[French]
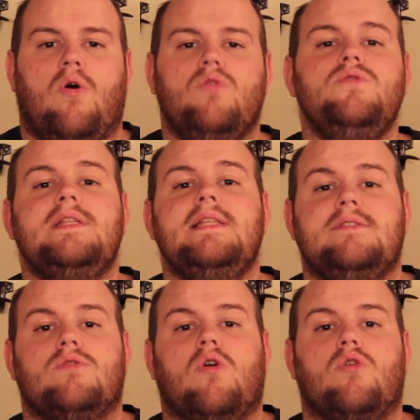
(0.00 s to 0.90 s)
on
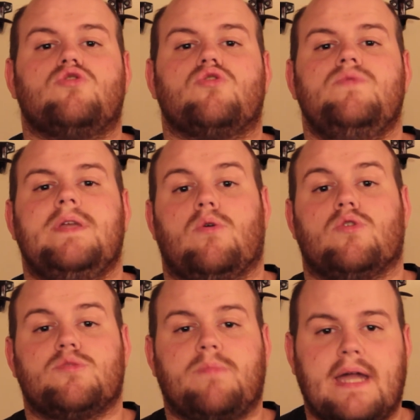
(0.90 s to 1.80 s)
l'utilise encore aujourd'hui en
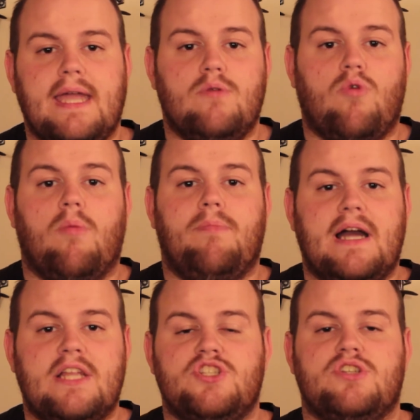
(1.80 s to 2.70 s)
spray ou en
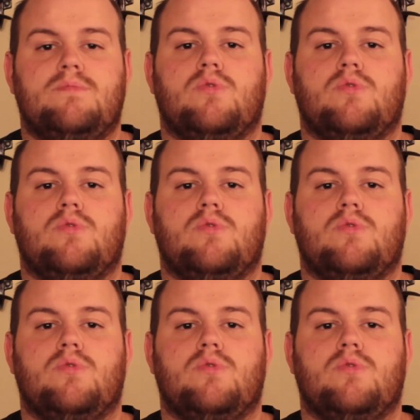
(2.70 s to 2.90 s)
patch